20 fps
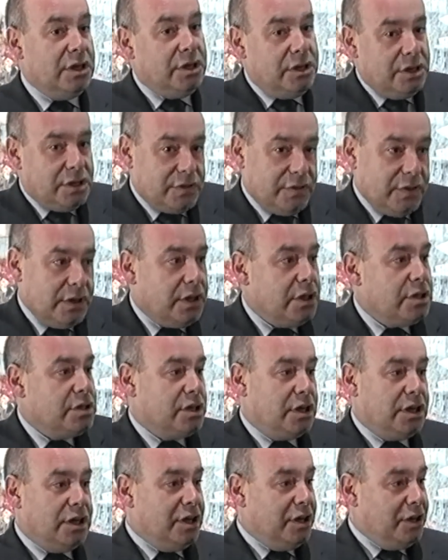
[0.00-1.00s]

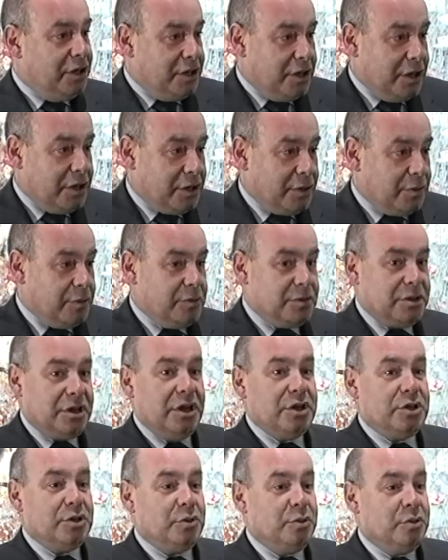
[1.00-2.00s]
извините, я это
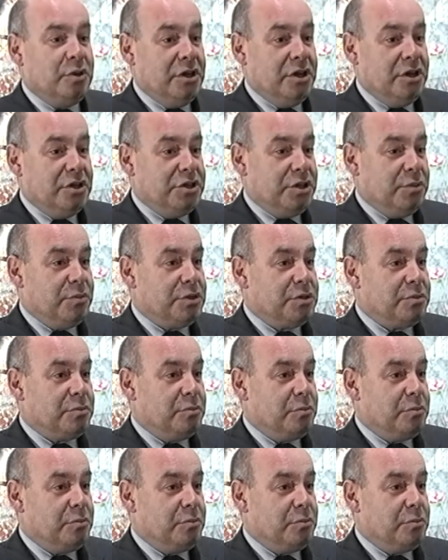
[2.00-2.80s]
скажу, чем из